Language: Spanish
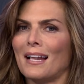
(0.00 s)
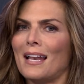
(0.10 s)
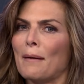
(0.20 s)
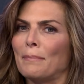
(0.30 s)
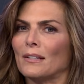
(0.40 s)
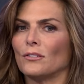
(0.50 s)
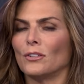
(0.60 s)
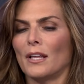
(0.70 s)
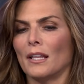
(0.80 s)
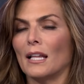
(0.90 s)
es a la
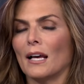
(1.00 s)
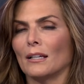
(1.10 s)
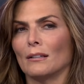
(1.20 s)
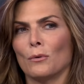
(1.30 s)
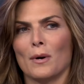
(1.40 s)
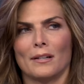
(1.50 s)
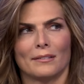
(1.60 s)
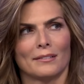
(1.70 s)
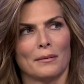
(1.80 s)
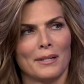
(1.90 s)
persona de la cual
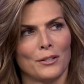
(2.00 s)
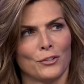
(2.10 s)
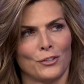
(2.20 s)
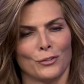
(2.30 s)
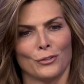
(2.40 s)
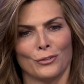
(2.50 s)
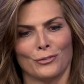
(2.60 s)
estás hablando, sino...